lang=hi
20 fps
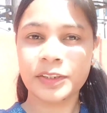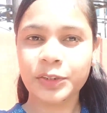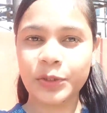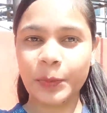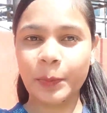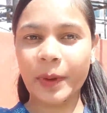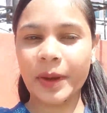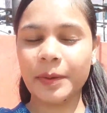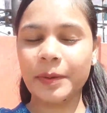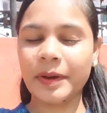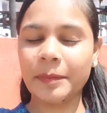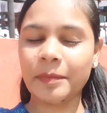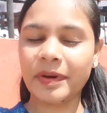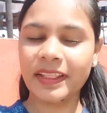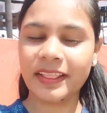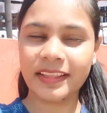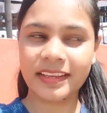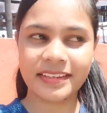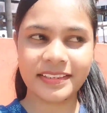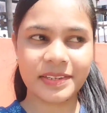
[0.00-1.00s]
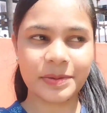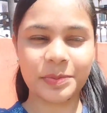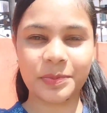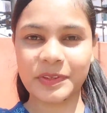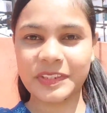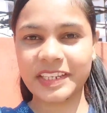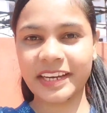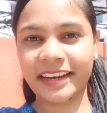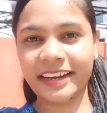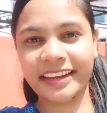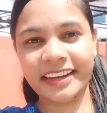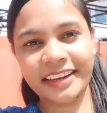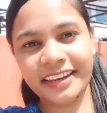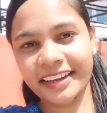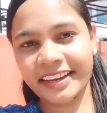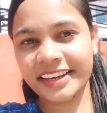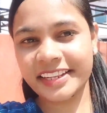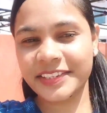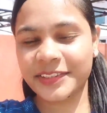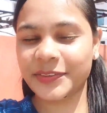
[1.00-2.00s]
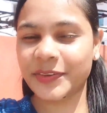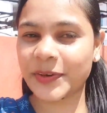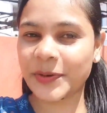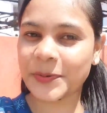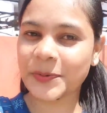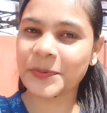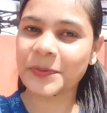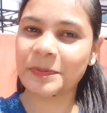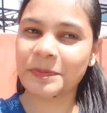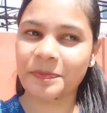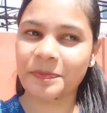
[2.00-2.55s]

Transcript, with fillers: तो मैं मंदिर से पूजा करके निकल चुकी हूँ